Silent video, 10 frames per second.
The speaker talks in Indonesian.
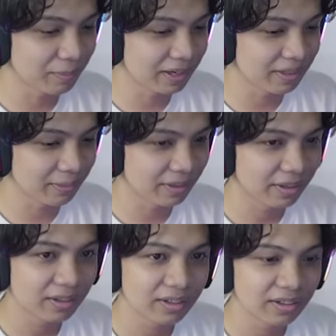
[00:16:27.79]
kembali apa?
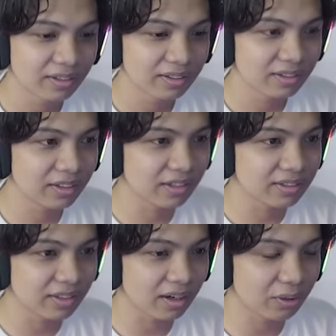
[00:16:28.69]
Ya,
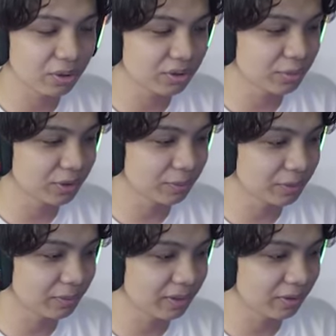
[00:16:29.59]
diserang dong semua
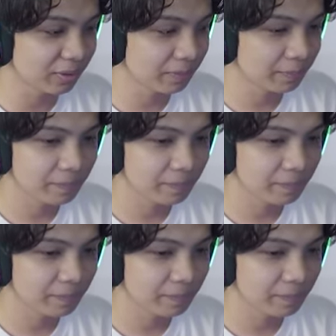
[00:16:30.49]
teman-temannya dong.